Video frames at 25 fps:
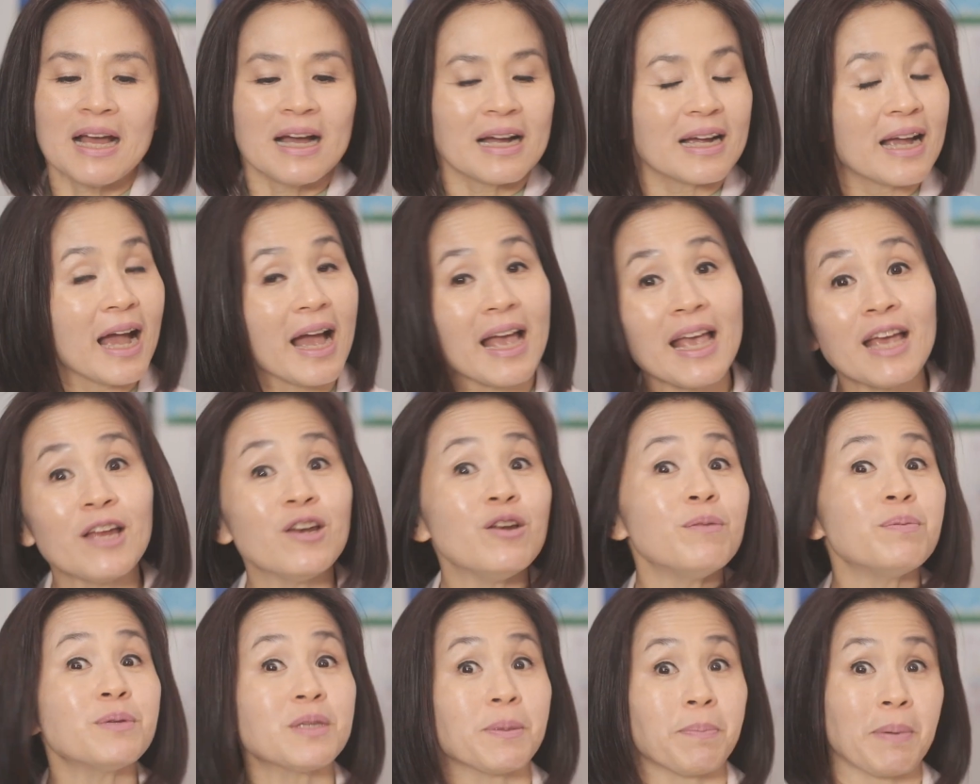Gaya
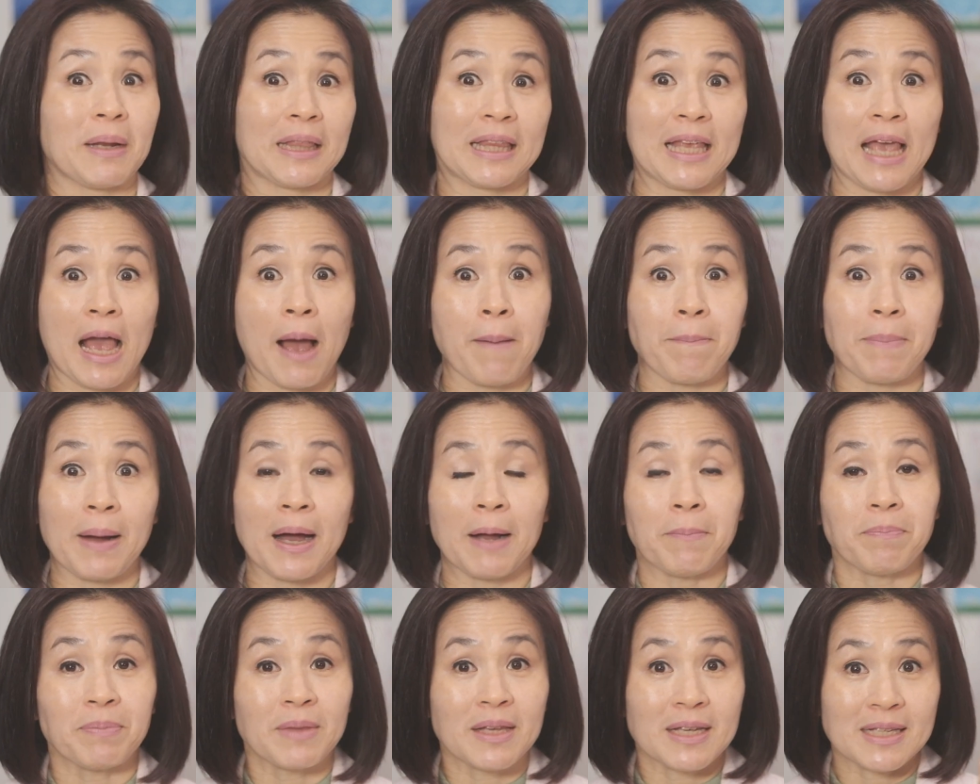hidup seperti
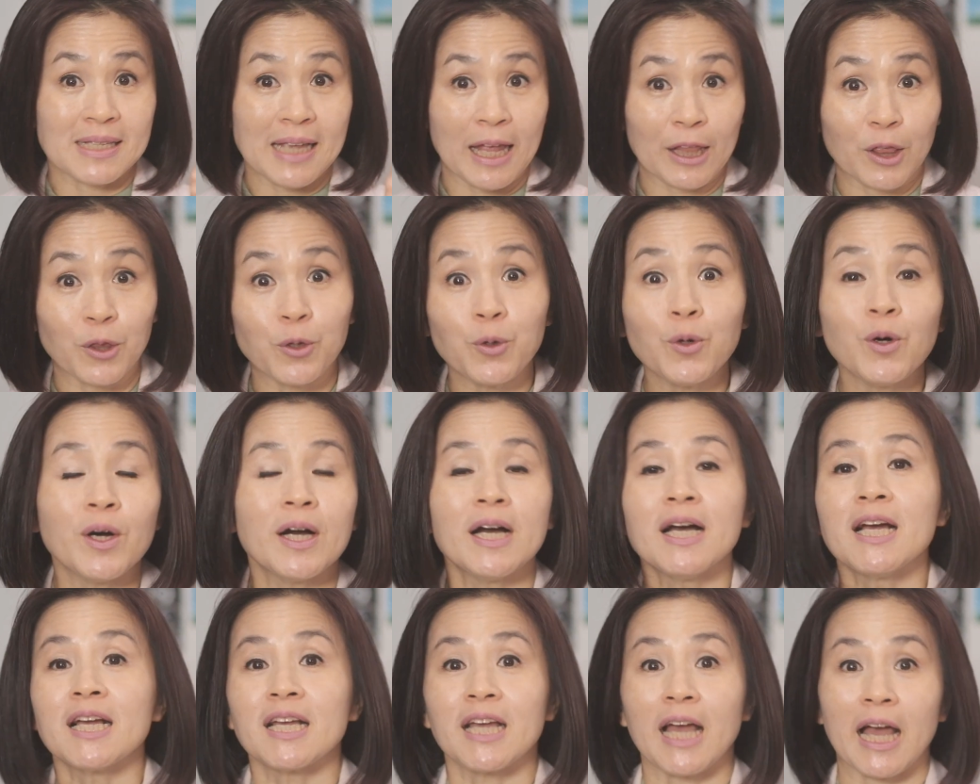apa? Satu,
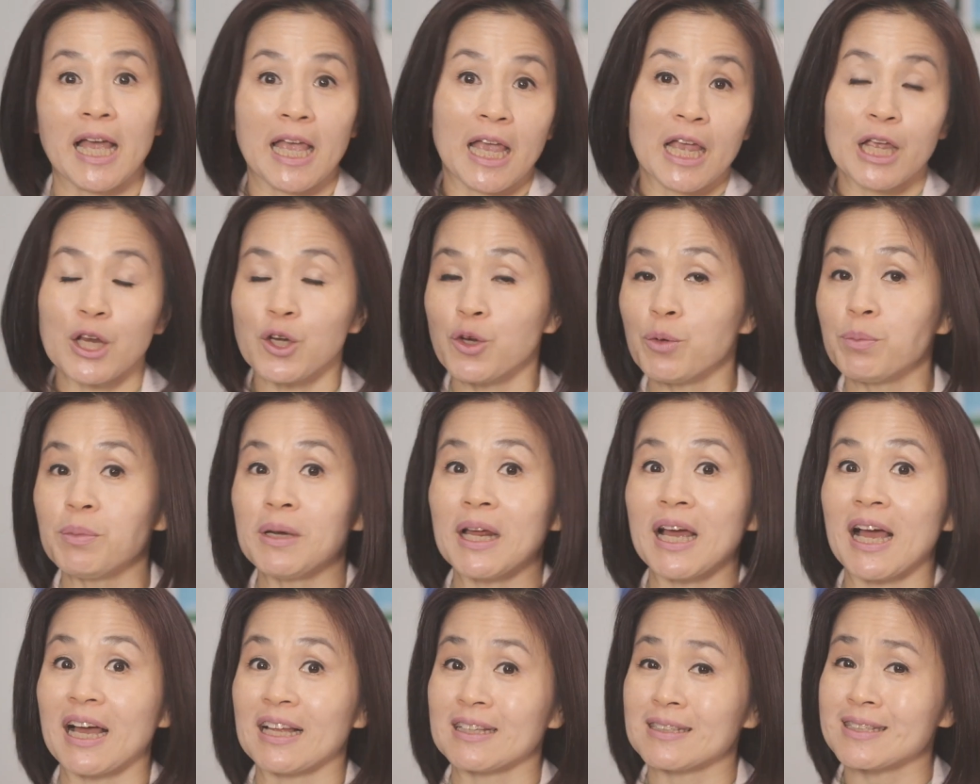gaya hidup
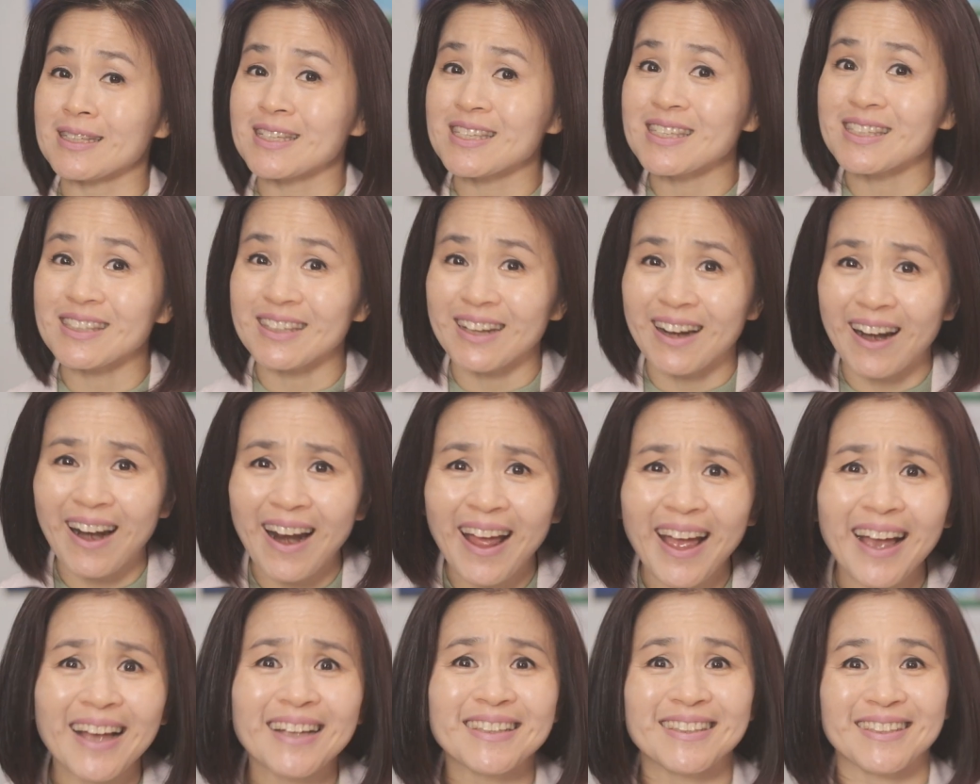dengan
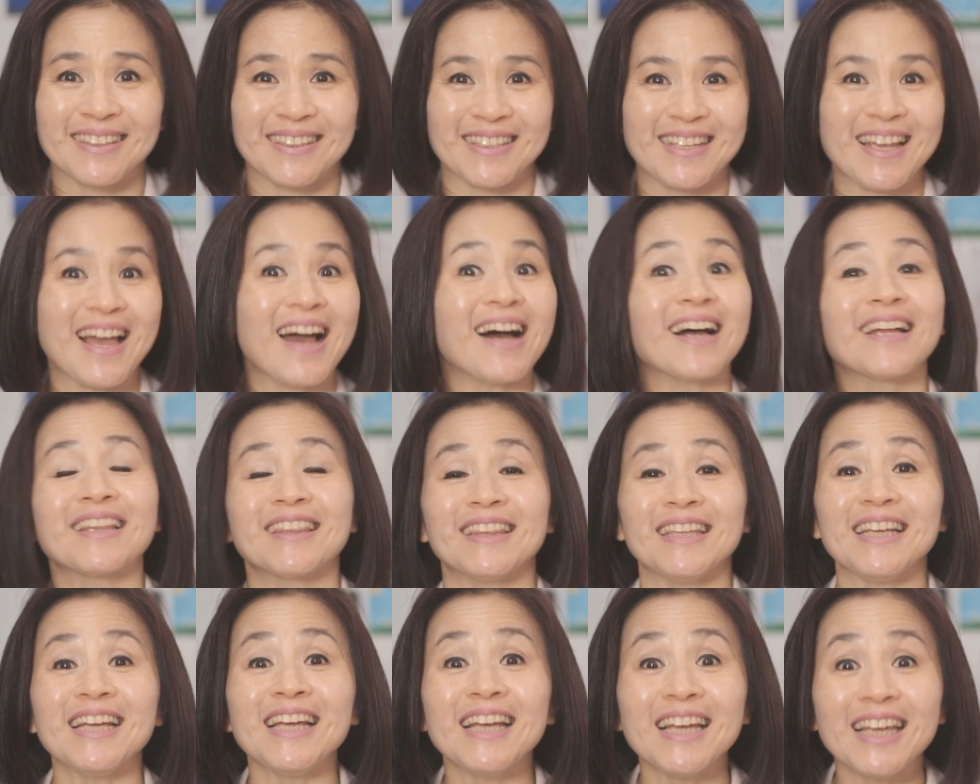stres yang
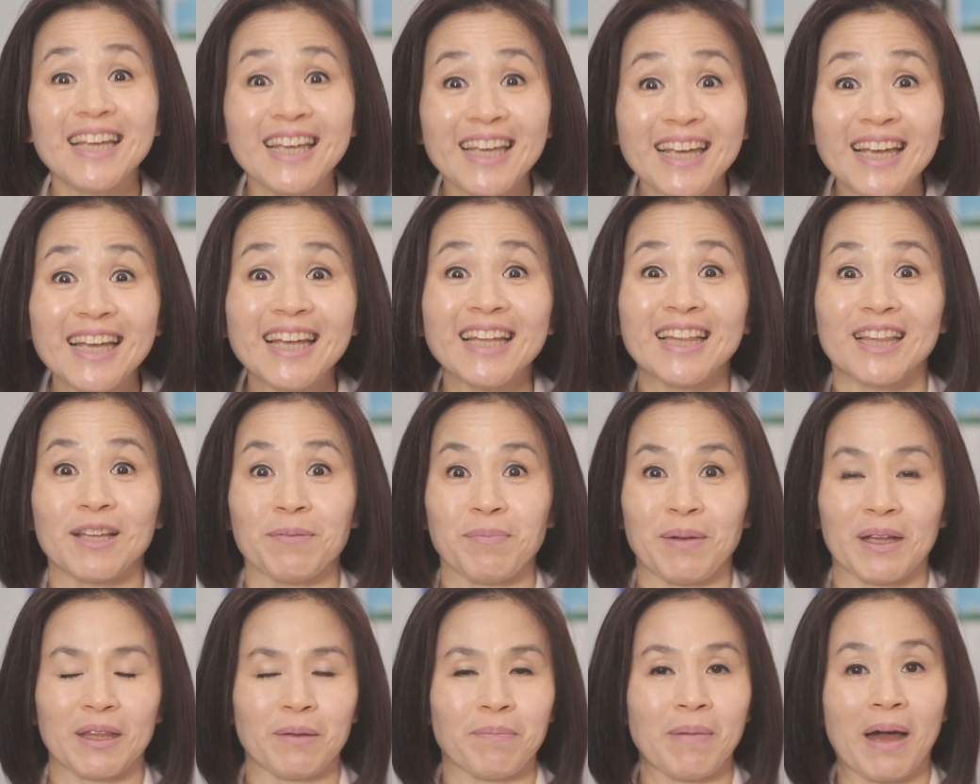tinggi,
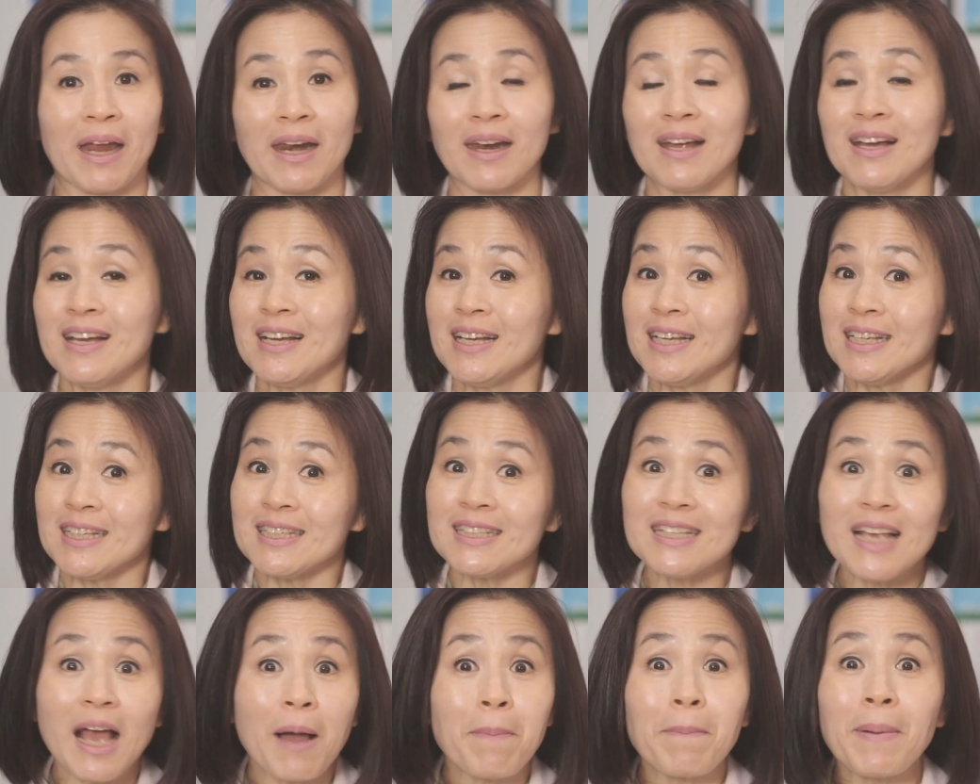teman-teman.
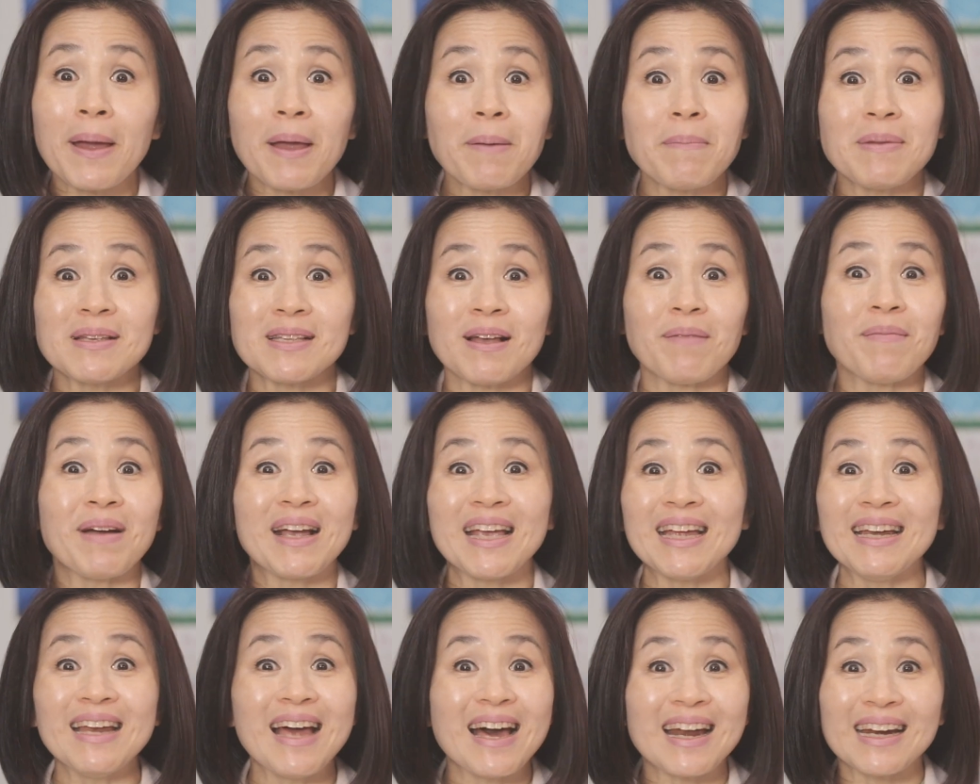Siapa yang bisa
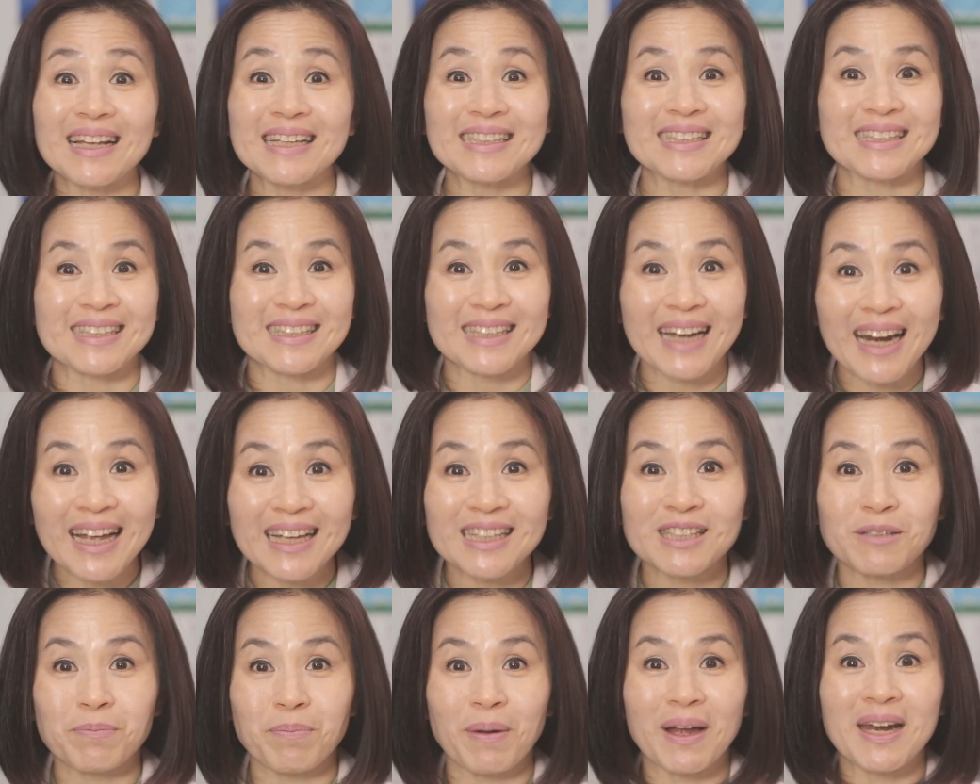menghindari
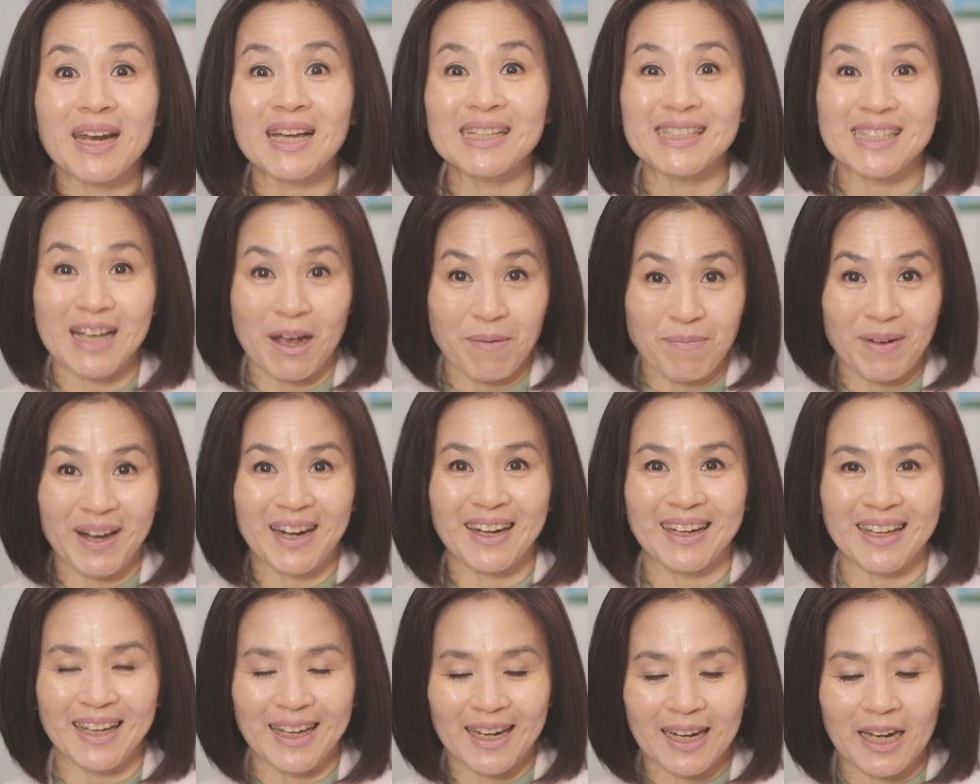stres pada
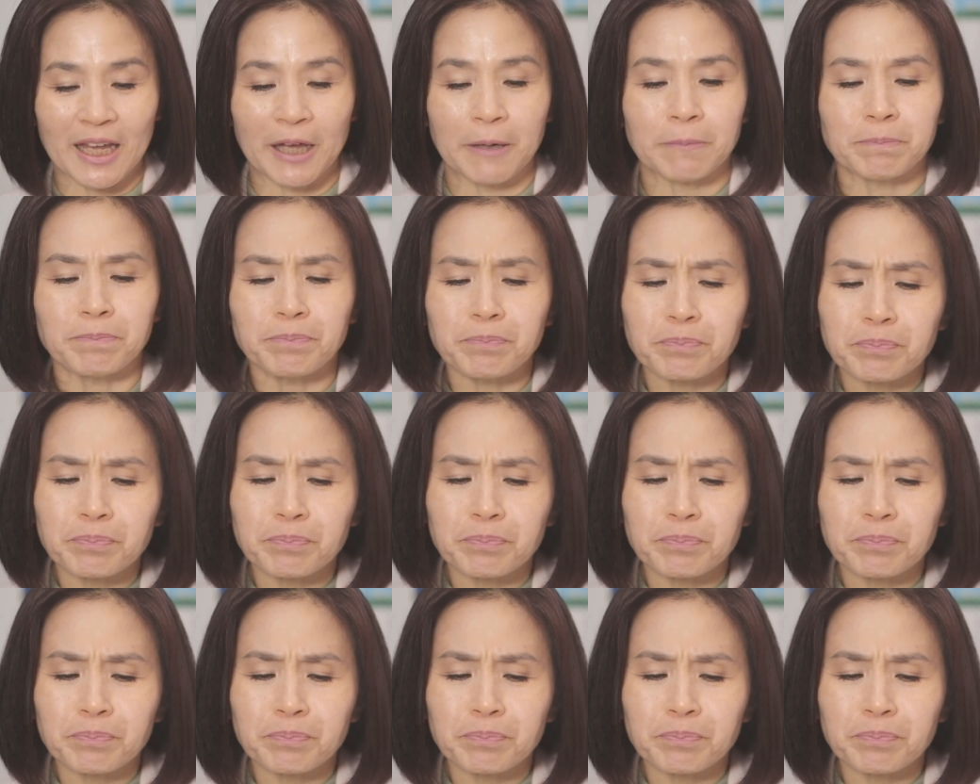zaman ini?